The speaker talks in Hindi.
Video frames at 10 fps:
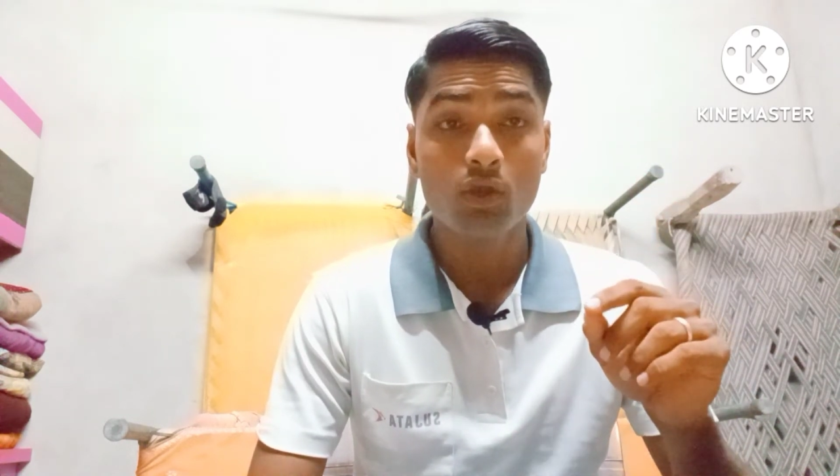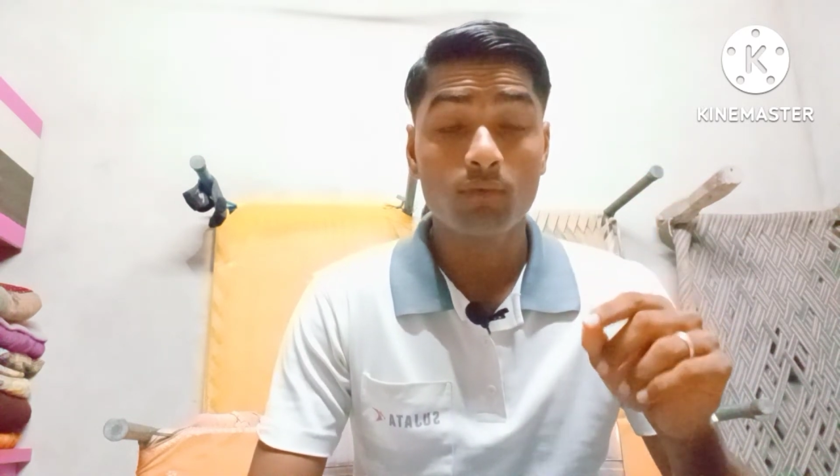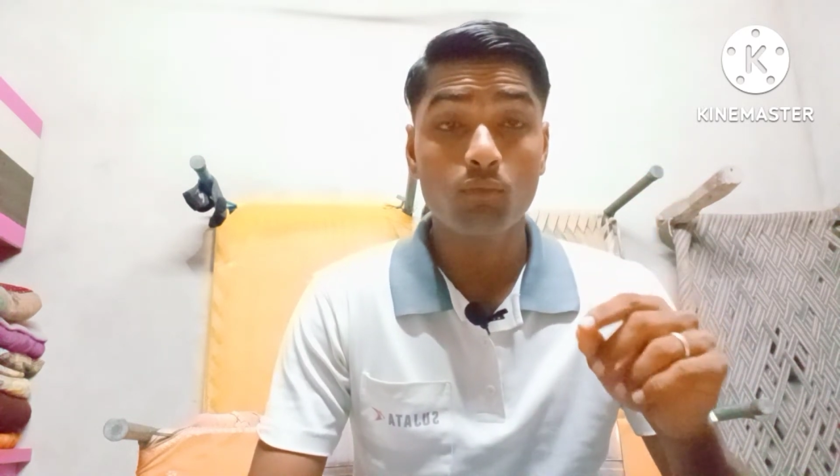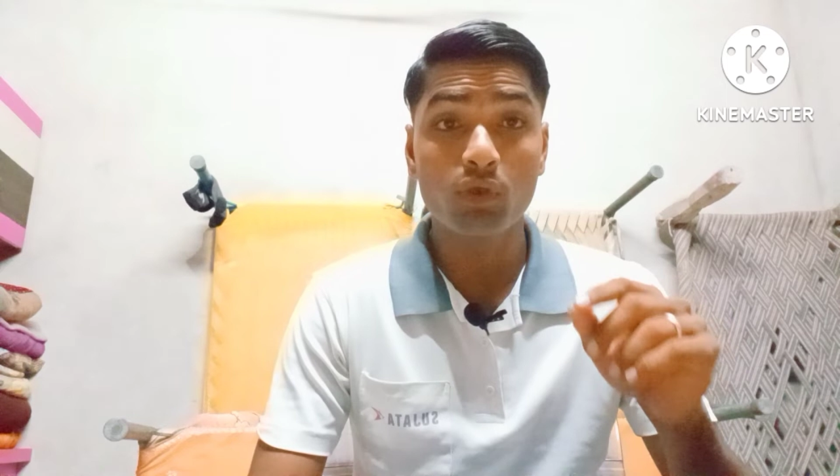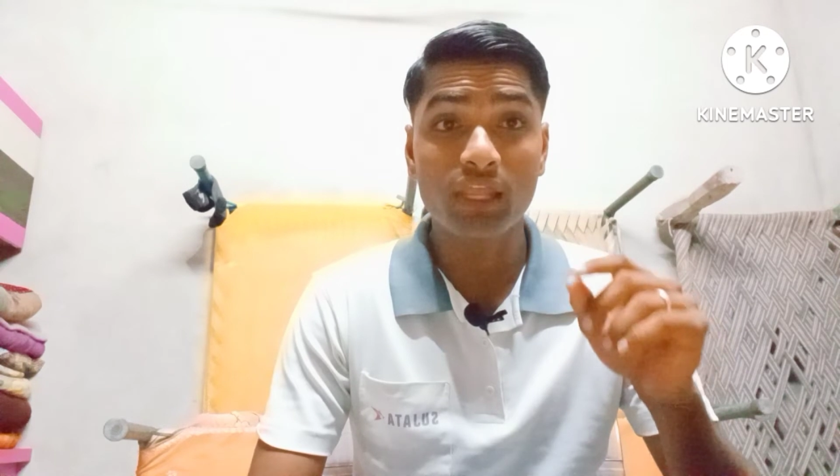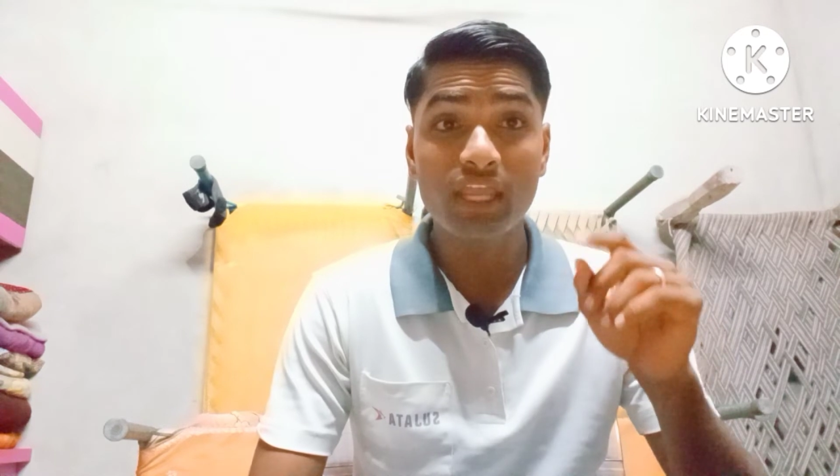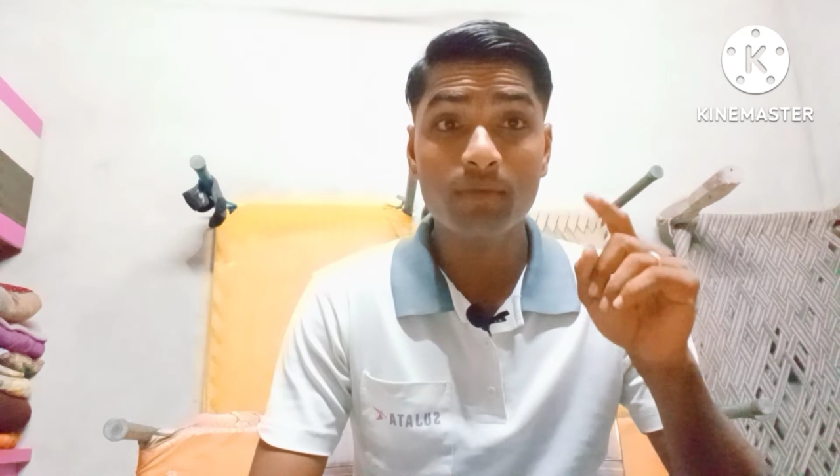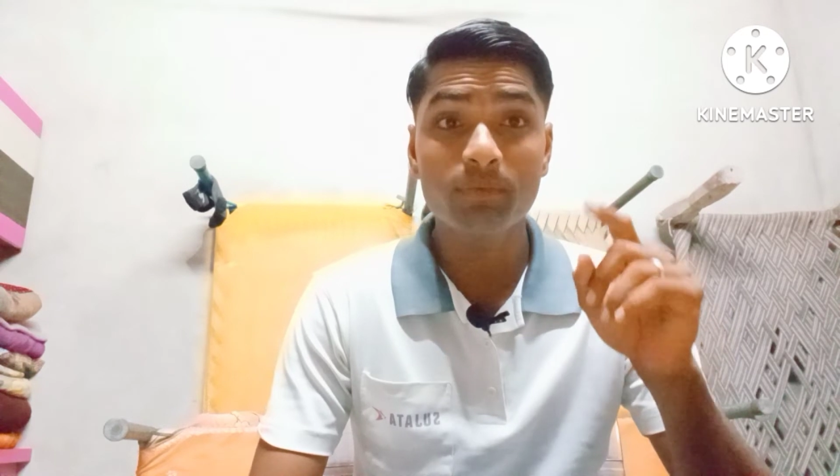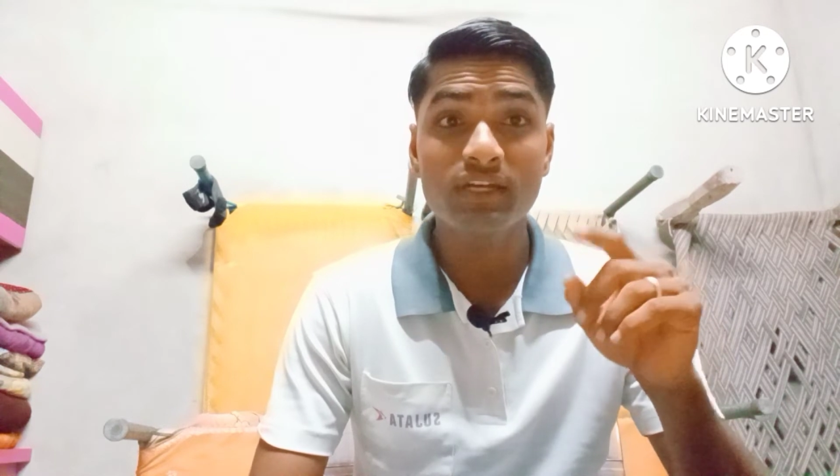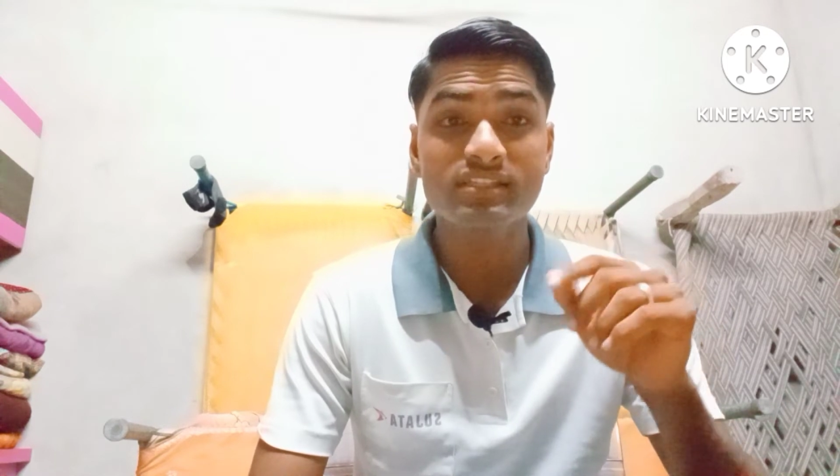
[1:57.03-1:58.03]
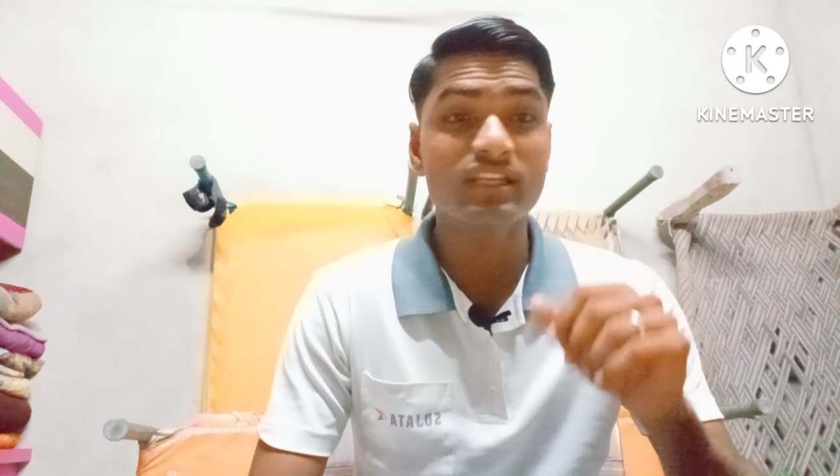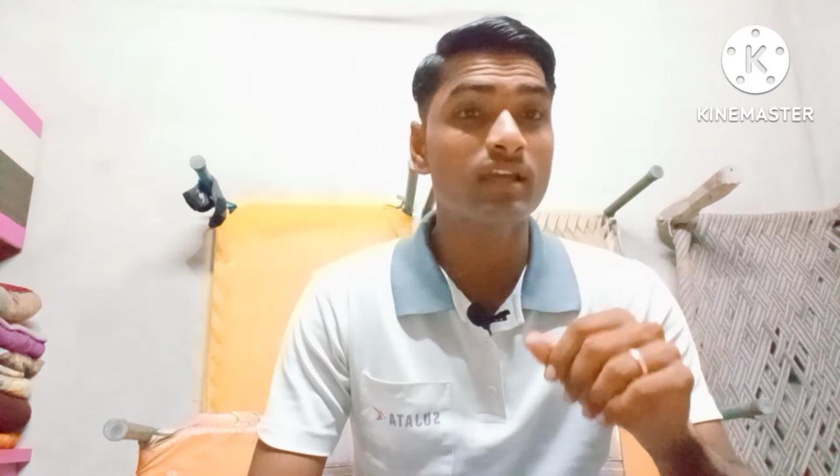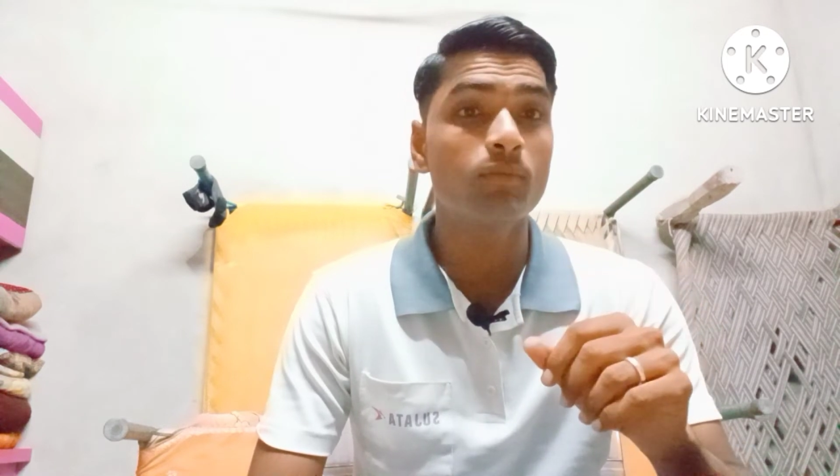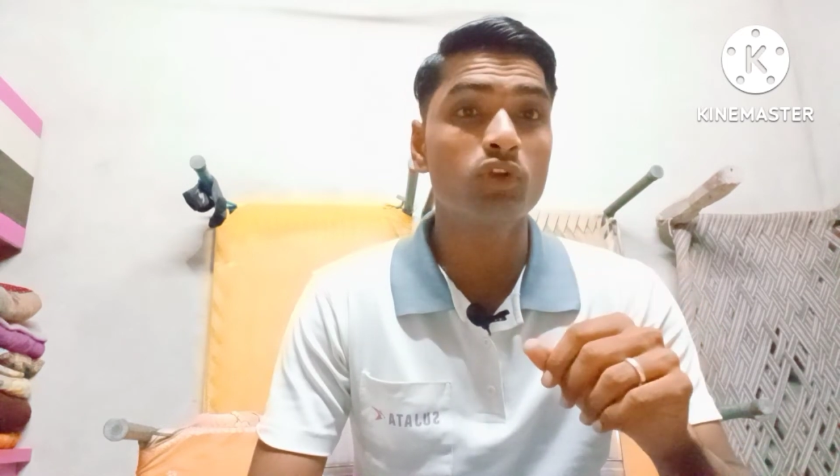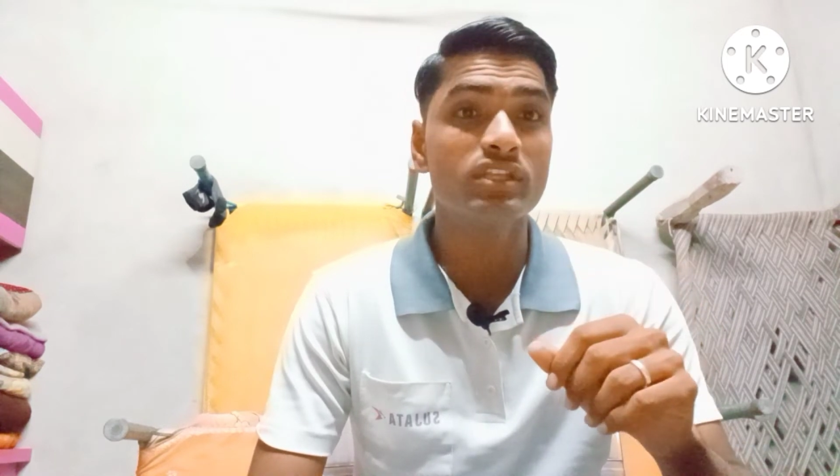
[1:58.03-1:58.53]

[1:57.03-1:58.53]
वो एक मिनट से कम होनी